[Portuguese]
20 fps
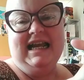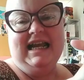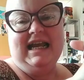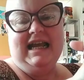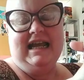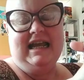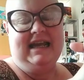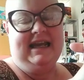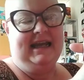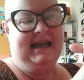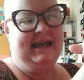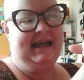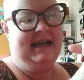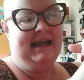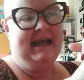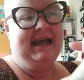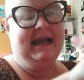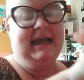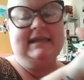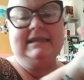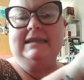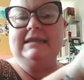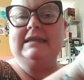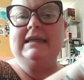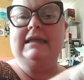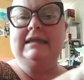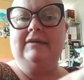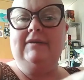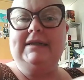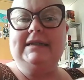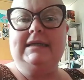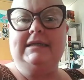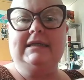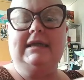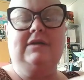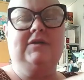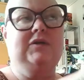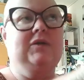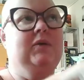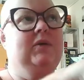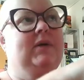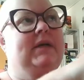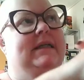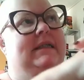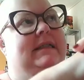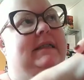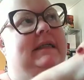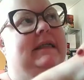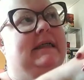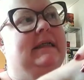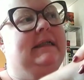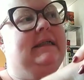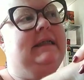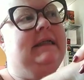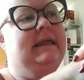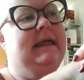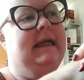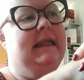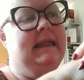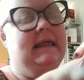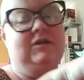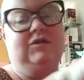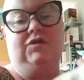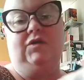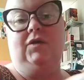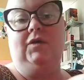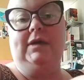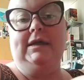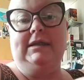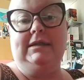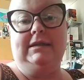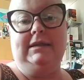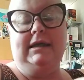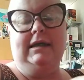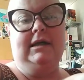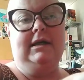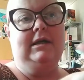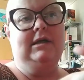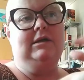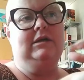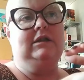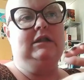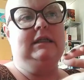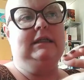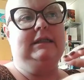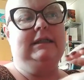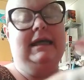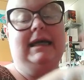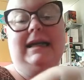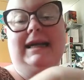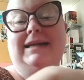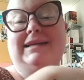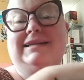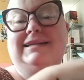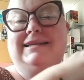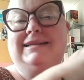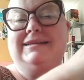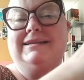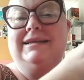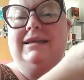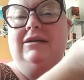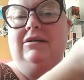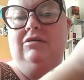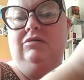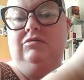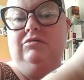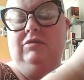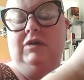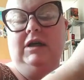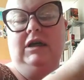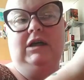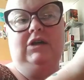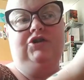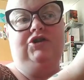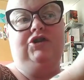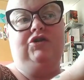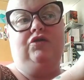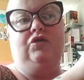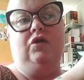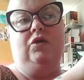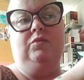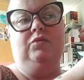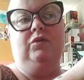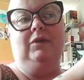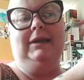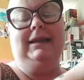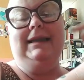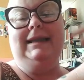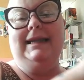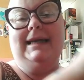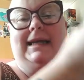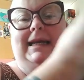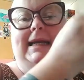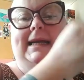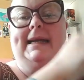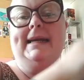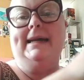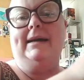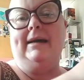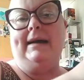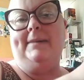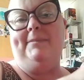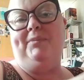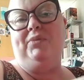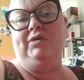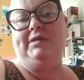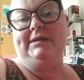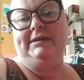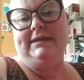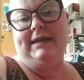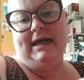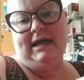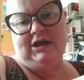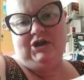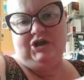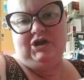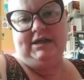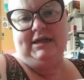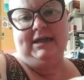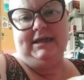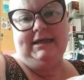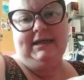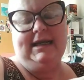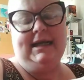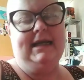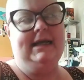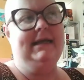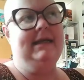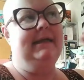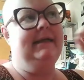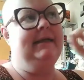é, é essas, são essas questões de, de relações, de interação, de como ler a postagem alheia,